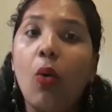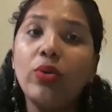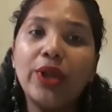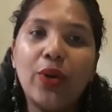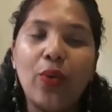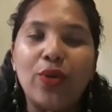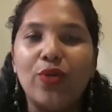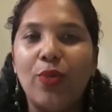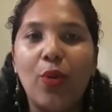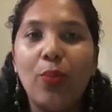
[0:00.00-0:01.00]
outra coisa,
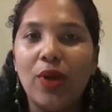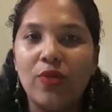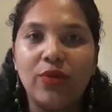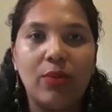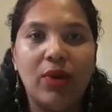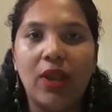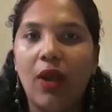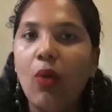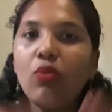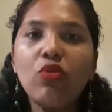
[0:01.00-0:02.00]
o meu peso também
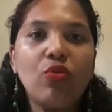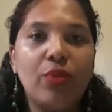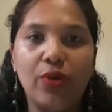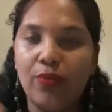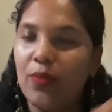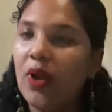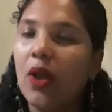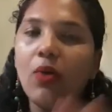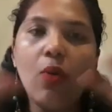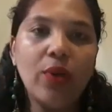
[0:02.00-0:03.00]
não subiu,
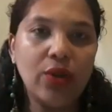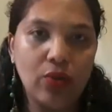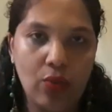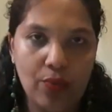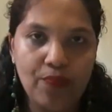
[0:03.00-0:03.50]
não aumentou.